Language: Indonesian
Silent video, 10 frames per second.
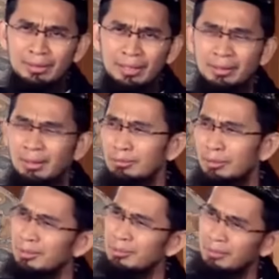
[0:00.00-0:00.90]
hanya Allah
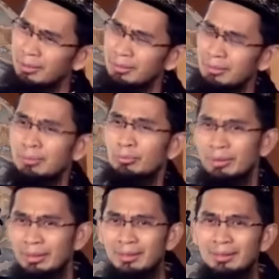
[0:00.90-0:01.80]
titipkan
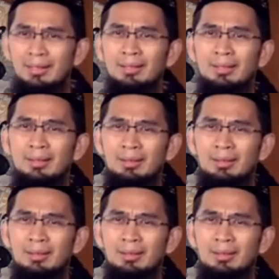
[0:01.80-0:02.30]
kemudian kita